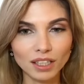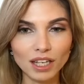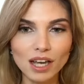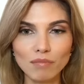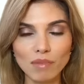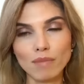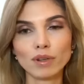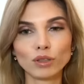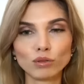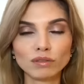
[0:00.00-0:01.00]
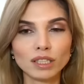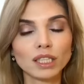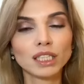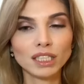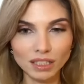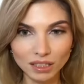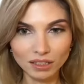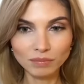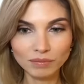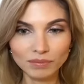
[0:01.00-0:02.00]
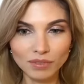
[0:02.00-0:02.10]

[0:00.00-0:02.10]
я мама юного хоккеиста,